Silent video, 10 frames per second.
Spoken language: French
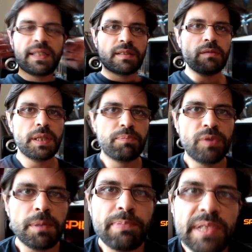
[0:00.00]
quels sont les
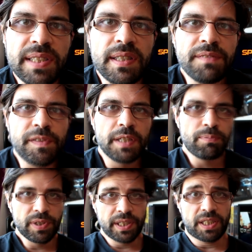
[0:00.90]
points positifs et les
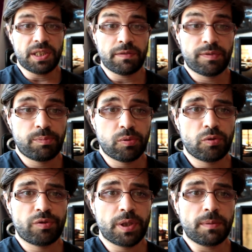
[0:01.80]
points négatifs
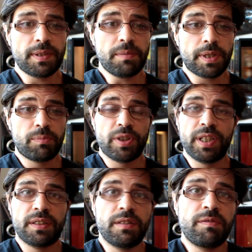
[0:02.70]
Je vais commencer par les points
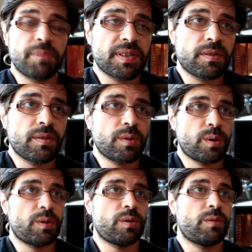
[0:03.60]
négatifs parce que.
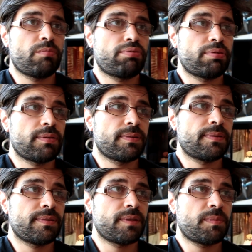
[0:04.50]
Euh,
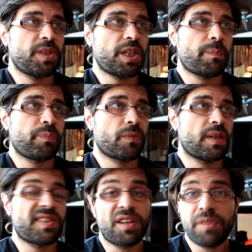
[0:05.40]
comment dire
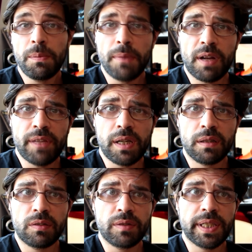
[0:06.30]
c'est un film
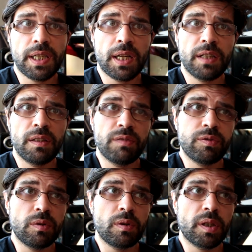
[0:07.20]
Marvel, donc il a les
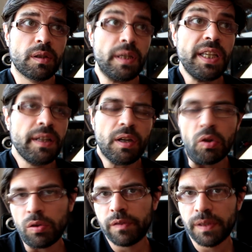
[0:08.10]
défauts
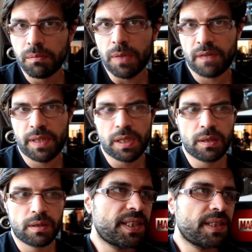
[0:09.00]
inhérents au film
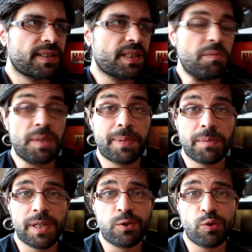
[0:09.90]
Marvel, c'est-à-dire ça mise pas
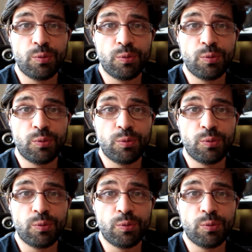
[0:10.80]
mal sur